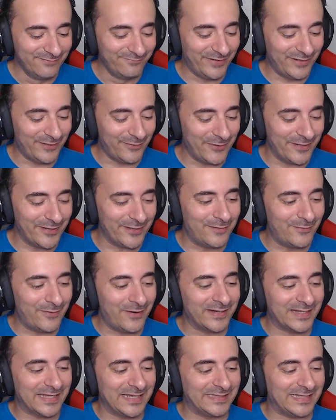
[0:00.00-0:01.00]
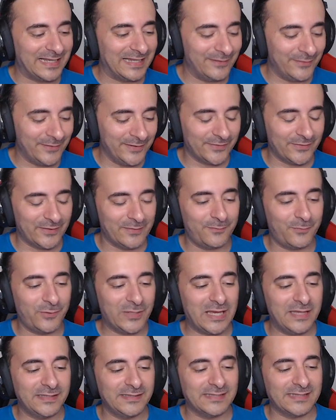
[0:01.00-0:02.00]
Pero bueno, vamos a ver qué tal. De momento voy
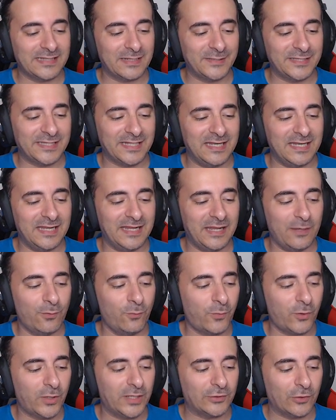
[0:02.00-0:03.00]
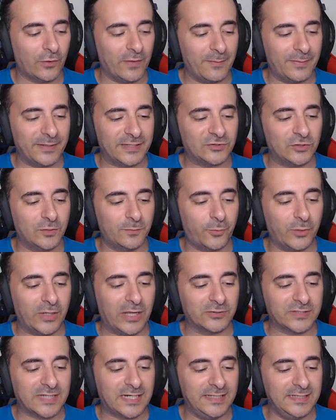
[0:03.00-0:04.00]
a intentar meterle un poquito de presión por la
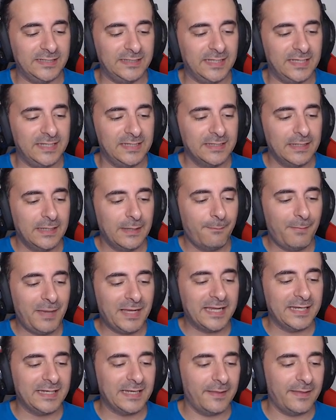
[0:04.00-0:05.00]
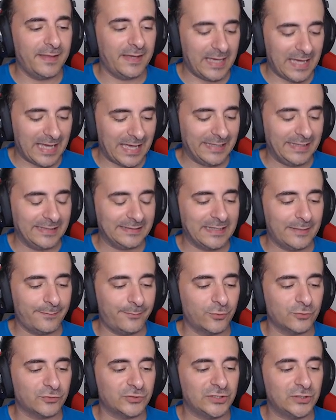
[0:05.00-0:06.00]
otra línea. Más que nada, ahí está,
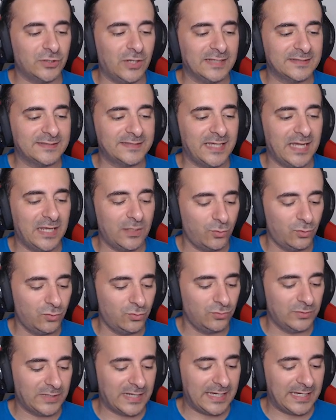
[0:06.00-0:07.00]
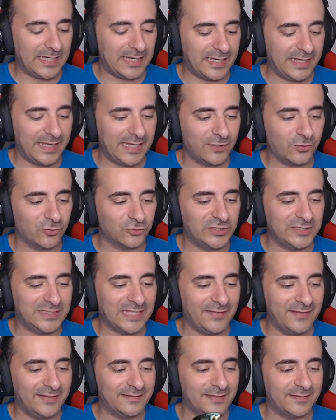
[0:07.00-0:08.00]
por si nos hace alguna eh,
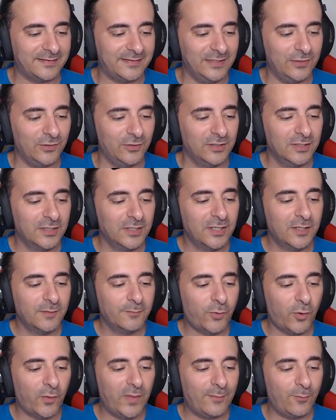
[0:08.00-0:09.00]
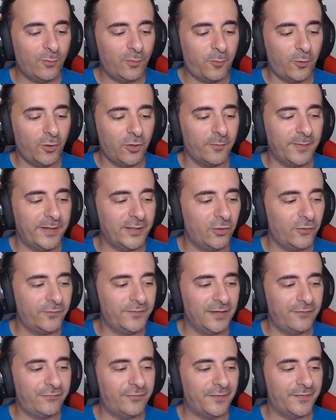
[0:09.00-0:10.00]
cosita de este estilo, podamos por lo menos
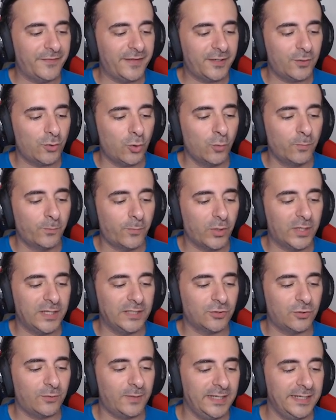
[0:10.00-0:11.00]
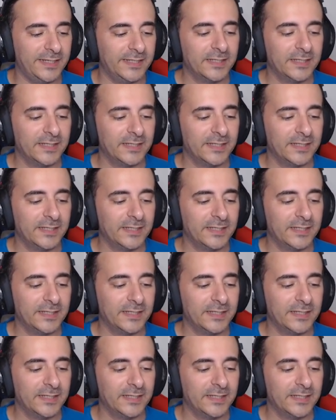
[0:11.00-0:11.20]
defender un poquito, ¿vale?